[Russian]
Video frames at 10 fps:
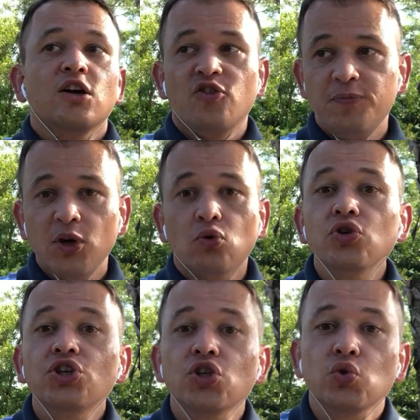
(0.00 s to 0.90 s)
в первую
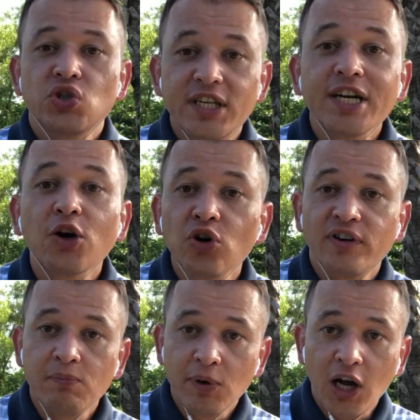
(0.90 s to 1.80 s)
очередь узнать, какой
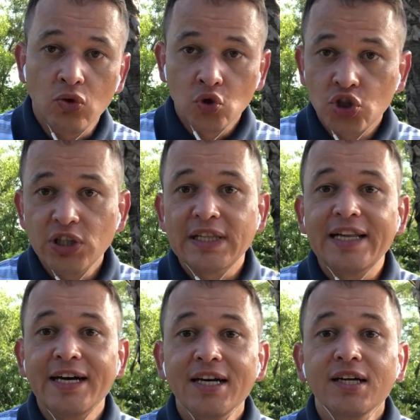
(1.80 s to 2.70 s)
вам балл нужен
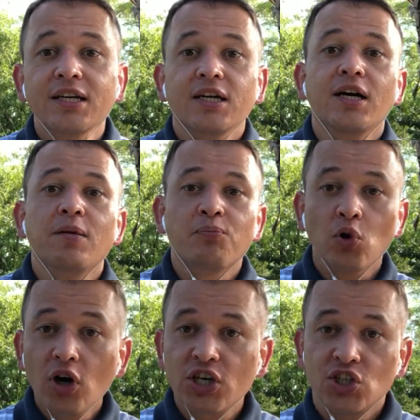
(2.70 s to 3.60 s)
для а,
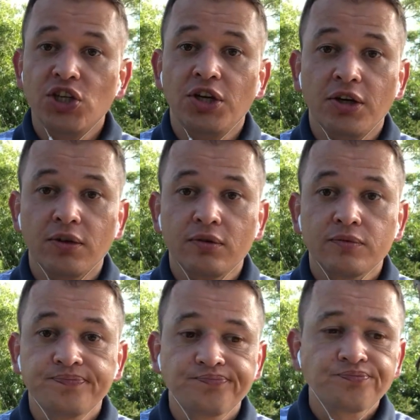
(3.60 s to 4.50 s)
прохождения.
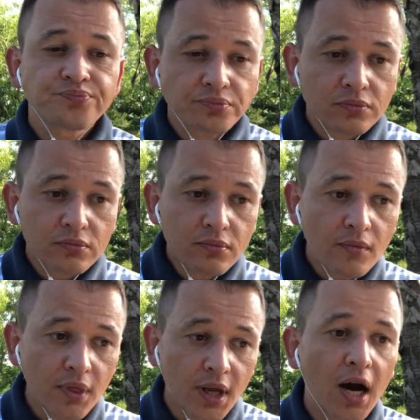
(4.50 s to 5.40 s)

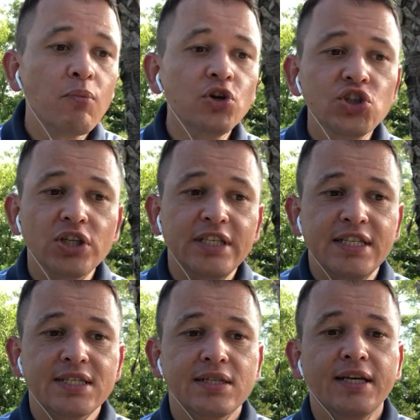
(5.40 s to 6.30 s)
Обычно,
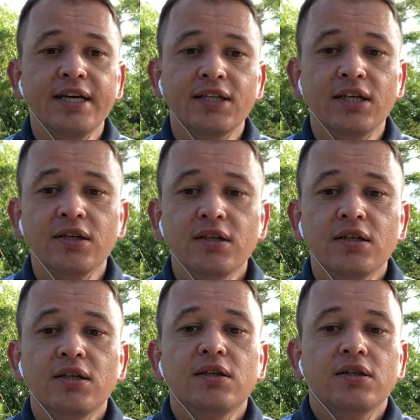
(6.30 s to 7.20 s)
если это
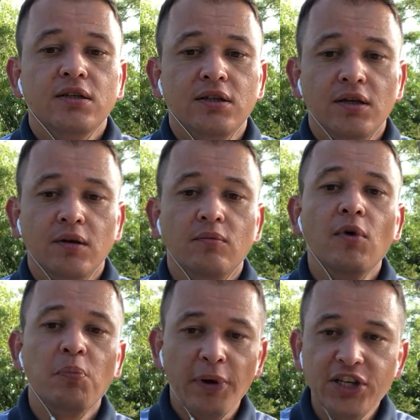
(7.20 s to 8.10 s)
а,
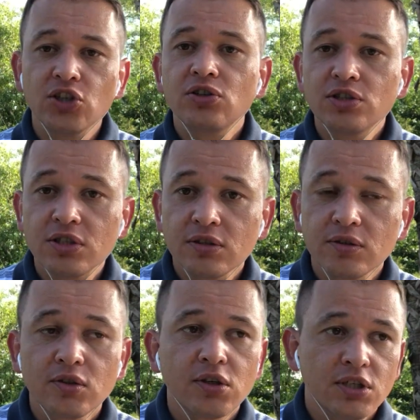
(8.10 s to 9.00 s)
bachelor's
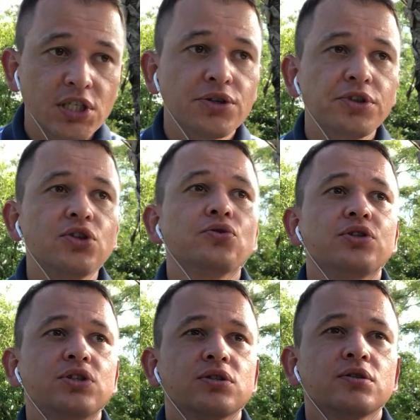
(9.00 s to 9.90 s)
degree, то
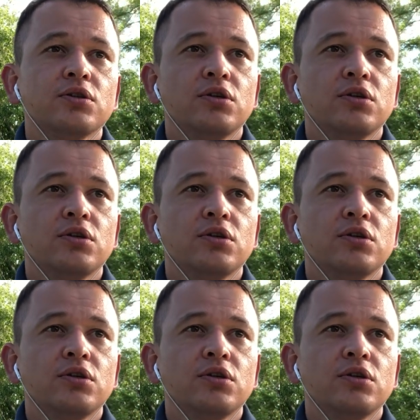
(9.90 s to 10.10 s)
есть